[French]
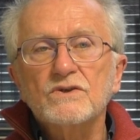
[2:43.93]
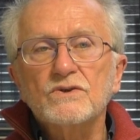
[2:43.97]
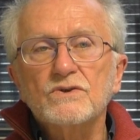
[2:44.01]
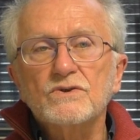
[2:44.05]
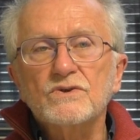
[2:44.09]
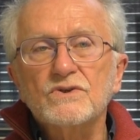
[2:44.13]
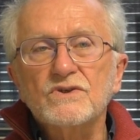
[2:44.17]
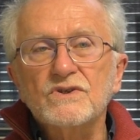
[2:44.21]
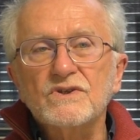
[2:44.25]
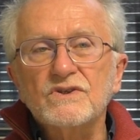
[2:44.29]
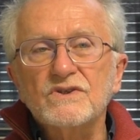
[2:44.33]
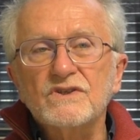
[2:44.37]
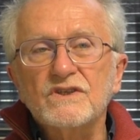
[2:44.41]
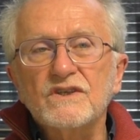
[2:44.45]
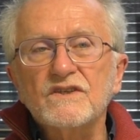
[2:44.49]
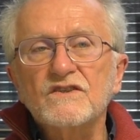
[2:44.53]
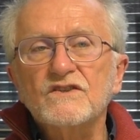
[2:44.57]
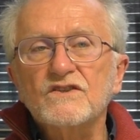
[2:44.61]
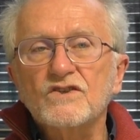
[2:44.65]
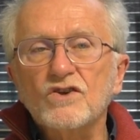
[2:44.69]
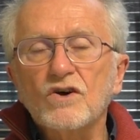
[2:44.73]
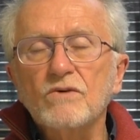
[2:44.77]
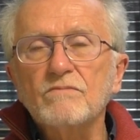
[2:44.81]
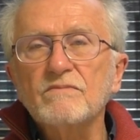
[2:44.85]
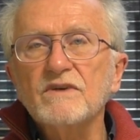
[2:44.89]
des
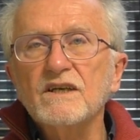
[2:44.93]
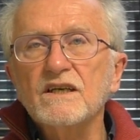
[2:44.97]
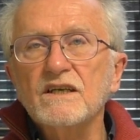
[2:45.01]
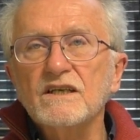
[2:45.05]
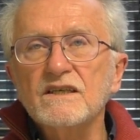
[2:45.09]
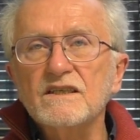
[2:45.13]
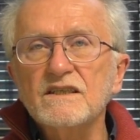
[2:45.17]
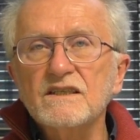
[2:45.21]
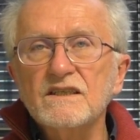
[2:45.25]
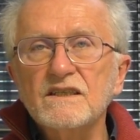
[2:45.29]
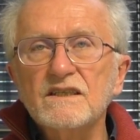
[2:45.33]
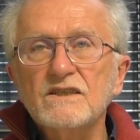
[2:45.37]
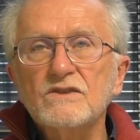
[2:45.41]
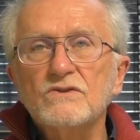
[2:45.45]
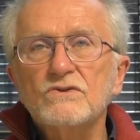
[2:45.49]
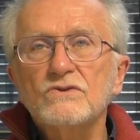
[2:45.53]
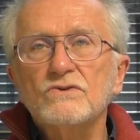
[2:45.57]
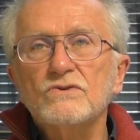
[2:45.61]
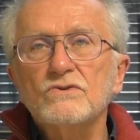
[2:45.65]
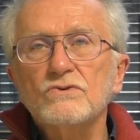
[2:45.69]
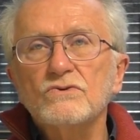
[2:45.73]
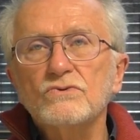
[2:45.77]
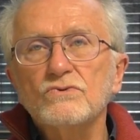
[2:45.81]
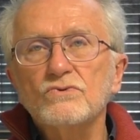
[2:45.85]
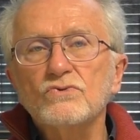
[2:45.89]
sangs mêlés,
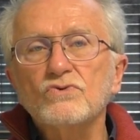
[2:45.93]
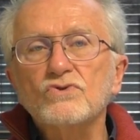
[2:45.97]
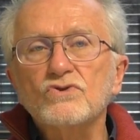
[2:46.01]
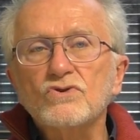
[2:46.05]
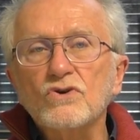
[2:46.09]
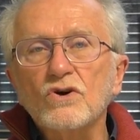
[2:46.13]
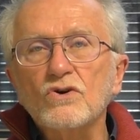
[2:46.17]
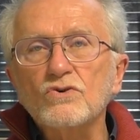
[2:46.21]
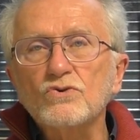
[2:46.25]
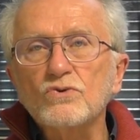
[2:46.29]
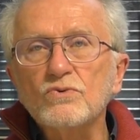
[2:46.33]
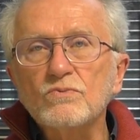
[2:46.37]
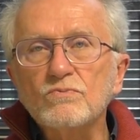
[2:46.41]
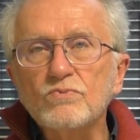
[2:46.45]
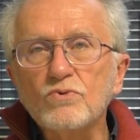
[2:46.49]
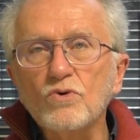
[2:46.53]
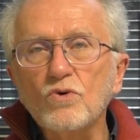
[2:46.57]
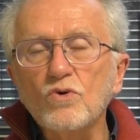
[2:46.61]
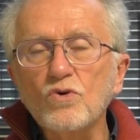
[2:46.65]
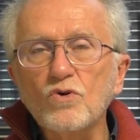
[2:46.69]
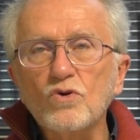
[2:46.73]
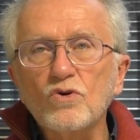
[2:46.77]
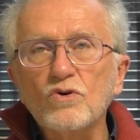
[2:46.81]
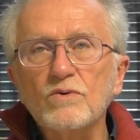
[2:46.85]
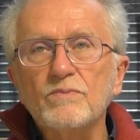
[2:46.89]
du sang de
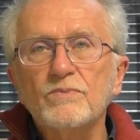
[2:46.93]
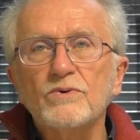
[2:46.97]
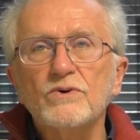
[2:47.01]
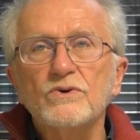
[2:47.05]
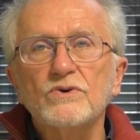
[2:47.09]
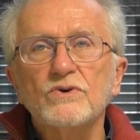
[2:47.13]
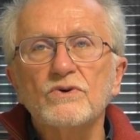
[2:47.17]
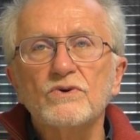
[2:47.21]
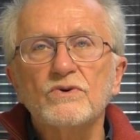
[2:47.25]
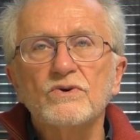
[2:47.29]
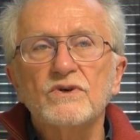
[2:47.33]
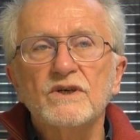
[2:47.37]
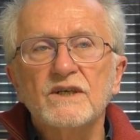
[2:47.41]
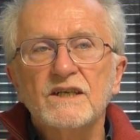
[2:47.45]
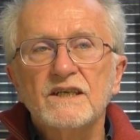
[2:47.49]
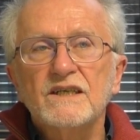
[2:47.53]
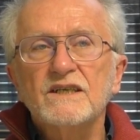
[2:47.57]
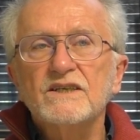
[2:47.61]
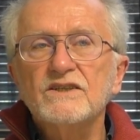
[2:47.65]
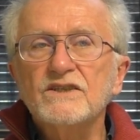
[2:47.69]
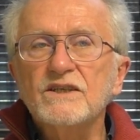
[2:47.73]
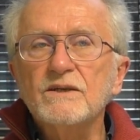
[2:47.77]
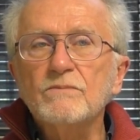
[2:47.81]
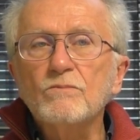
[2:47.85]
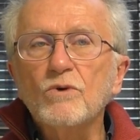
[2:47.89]
bourbe,
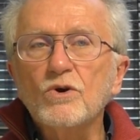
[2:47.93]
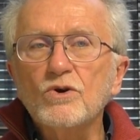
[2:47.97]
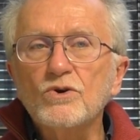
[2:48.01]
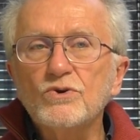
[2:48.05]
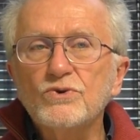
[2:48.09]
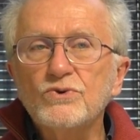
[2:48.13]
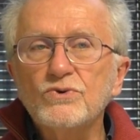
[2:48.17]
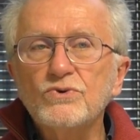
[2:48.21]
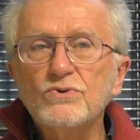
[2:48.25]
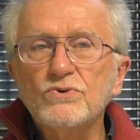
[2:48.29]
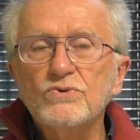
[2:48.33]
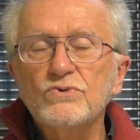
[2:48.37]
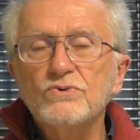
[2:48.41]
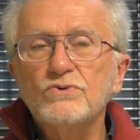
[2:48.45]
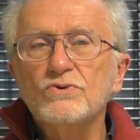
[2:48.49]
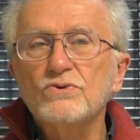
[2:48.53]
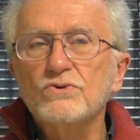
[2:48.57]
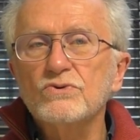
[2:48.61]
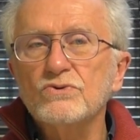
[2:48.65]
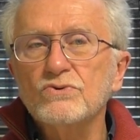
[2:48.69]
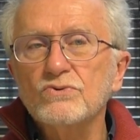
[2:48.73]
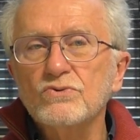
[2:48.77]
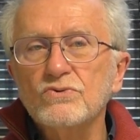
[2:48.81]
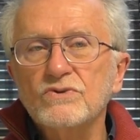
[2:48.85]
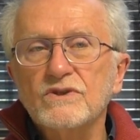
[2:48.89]
des moldus,
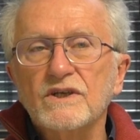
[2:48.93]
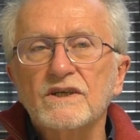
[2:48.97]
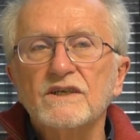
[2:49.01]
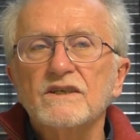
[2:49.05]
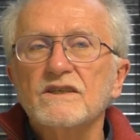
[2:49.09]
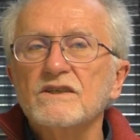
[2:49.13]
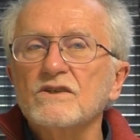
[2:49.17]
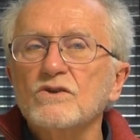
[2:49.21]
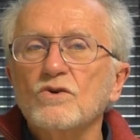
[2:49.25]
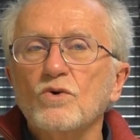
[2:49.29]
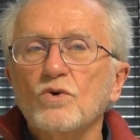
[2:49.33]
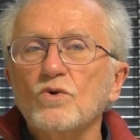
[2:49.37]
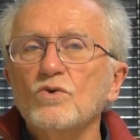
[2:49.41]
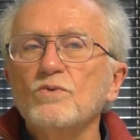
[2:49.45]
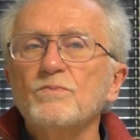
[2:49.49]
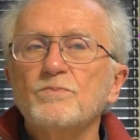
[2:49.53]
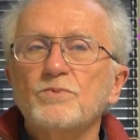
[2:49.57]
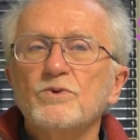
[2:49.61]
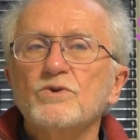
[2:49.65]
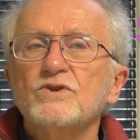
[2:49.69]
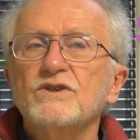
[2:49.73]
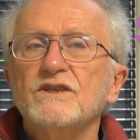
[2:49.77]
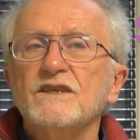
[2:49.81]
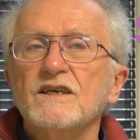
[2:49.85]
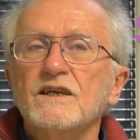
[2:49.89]
donc tout un
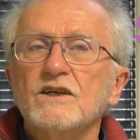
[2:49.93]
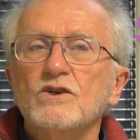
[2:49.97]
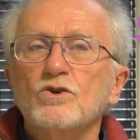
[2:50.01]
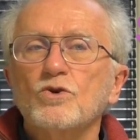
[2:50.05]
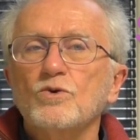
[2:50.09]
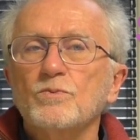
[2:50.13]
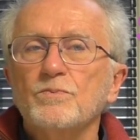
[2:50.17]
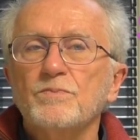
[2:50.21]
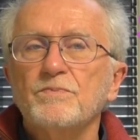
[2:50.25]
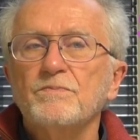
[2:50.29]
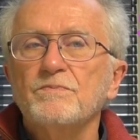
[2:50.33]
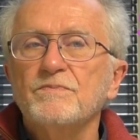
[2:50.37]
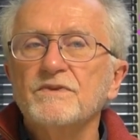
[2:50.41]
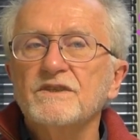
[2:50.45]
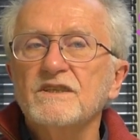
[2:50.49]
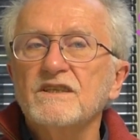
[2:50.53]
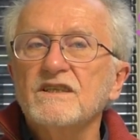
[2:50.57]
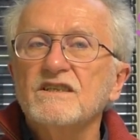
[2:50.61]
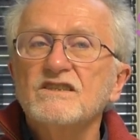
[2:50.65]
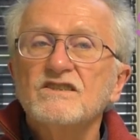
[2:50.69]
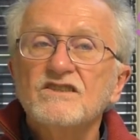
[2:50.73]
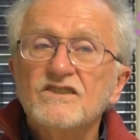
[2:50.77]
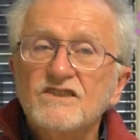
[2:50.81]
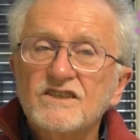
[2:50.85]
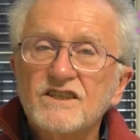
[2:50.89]
groupe qui
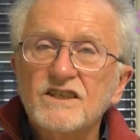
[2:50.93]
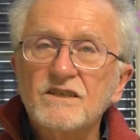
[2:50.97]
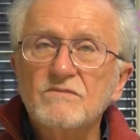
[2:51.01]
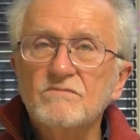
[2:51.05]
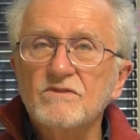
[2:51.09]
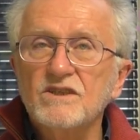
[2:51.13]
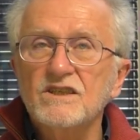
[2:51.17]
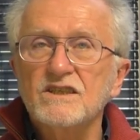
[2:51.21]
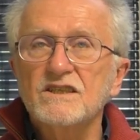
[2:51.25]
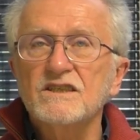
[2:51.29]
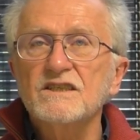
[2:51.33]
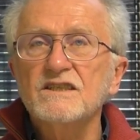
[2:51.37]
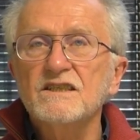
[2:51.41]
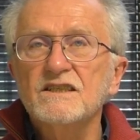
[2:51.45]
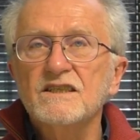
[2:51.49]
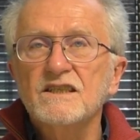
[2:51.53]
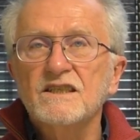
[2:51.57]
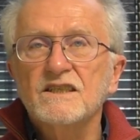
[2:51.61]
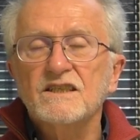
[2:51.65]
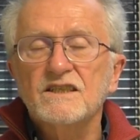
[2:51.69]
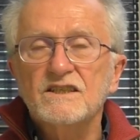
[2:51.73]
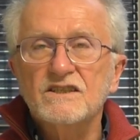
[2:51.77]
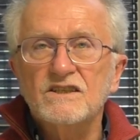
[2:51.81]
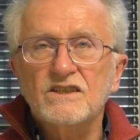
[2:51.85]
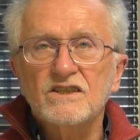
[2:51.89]
est, discriminé,
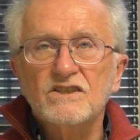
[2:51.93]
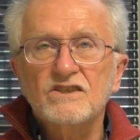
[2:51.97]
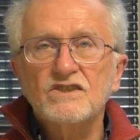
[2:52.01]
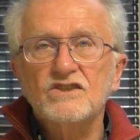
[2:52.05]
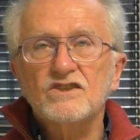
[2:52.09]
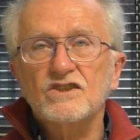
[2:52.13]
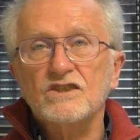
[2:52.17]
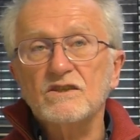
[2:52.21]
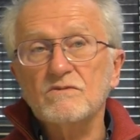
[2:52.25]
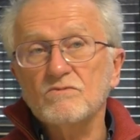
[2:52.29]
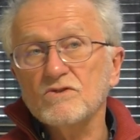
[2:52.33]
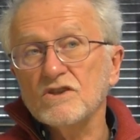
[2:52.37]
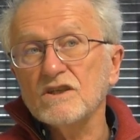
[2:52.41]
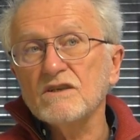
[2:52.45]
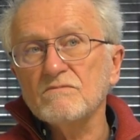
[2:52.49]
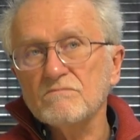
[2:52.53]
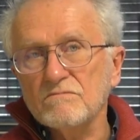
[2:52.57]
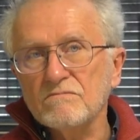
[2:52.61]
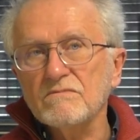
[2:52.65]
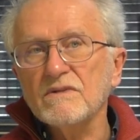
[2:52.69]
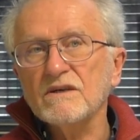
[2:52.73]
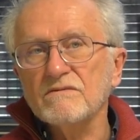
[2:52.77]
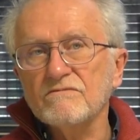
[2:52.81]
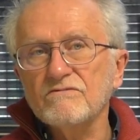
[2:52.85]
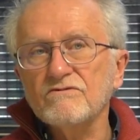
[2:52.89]
qui est discriminé,
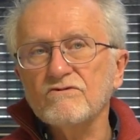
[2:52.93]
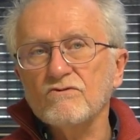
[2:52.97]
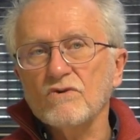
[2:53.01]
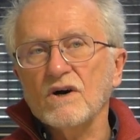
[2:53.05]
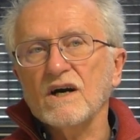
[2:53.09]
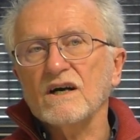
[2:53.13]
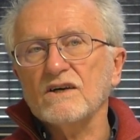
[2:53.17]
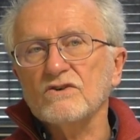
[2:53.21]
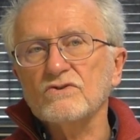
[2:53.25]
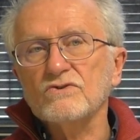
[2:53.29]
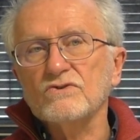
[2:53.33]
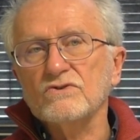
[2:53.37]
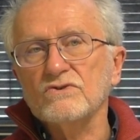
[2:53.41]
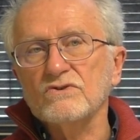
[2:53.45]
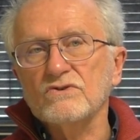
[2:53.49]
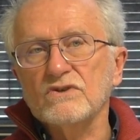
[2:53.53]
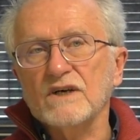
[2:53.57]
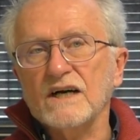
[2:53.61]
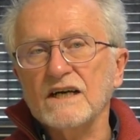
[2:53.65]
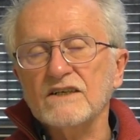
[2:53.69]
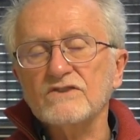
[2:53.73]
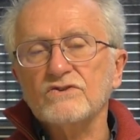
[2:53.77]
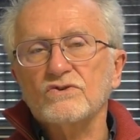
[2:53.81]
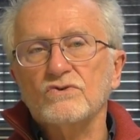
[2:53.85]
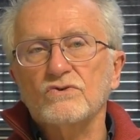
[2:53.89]
même voire
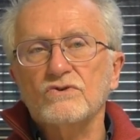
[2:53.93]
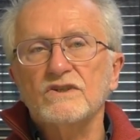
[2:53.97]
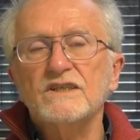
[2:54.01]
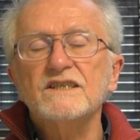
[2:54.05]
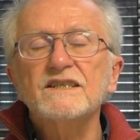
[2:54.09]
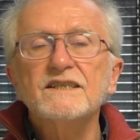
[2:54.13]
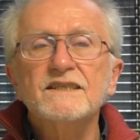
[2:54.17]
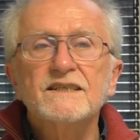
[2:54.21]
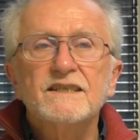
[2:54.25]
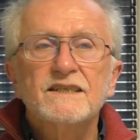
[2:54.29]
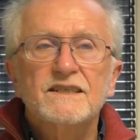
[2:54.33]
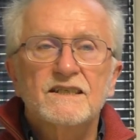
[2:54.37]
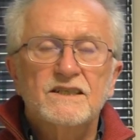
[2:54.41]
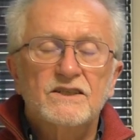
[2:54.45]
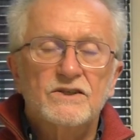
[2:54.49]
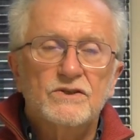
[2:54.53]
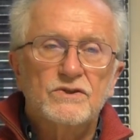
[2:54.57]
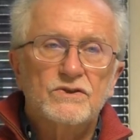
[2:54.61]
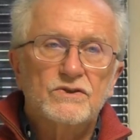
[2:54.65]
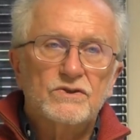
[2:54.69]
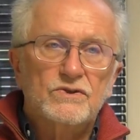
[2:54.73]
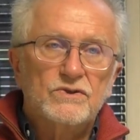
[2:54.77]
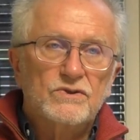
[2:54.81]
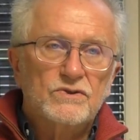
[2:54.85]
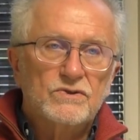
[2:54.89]
harcelé
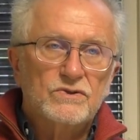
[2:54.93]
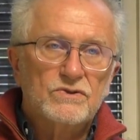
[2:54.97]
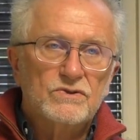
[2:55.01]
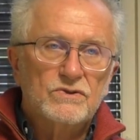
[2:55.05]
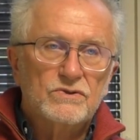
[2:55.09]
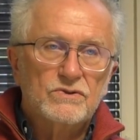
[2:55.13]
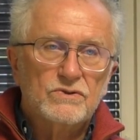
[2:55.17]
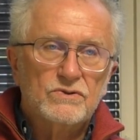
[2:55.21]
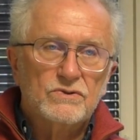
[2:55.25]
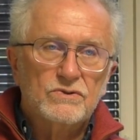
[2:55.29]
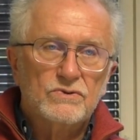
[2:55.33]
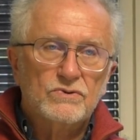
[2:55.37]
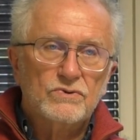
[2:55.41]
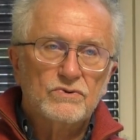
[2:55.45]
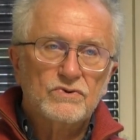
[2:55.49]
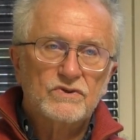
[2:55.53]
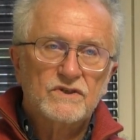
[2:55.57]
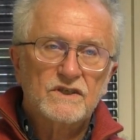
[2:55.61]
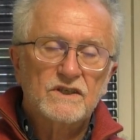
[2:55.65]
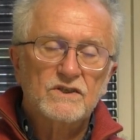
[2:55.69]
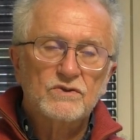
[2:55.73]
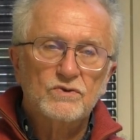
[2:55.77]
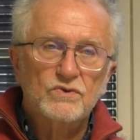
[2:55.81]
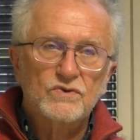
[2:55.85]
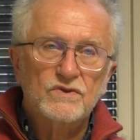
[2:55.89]
au
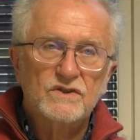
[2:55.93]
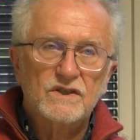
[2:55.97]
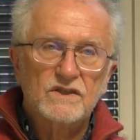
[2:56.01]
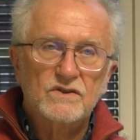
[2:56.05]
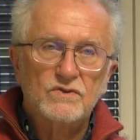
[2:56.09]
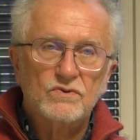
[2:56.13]
sein de